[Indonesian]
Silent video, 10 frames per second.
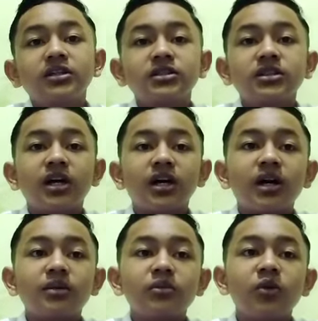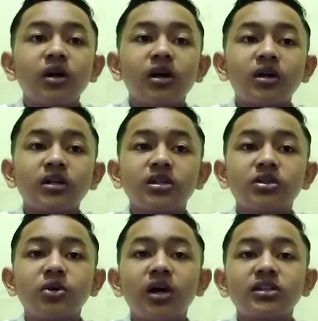Sedangkan buah
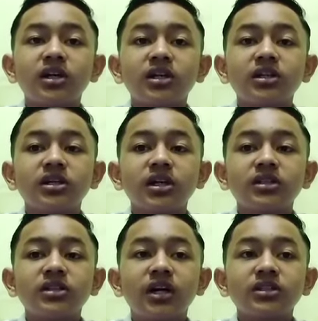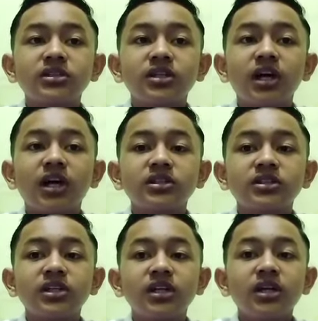itu hanya ada di kerajaan
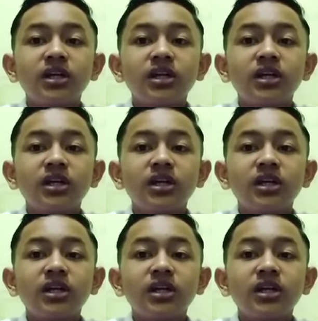Kasih